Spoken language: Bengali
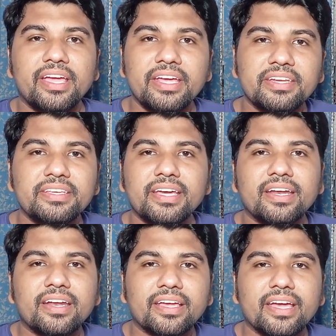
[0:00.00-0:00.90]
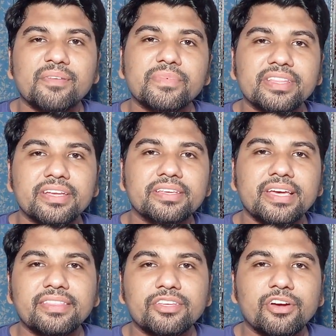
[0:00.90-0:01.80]
এটি জানার আগে আপনাদের
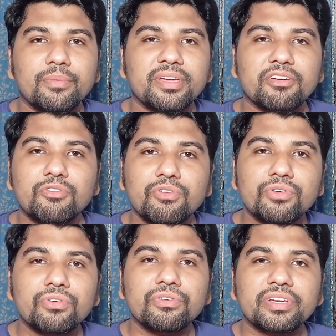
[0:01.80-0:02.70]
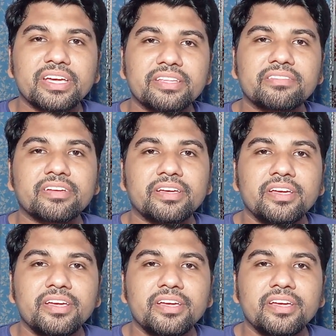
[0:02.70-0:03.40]
জানতে হবে কোন কোন ক্ষেত্রে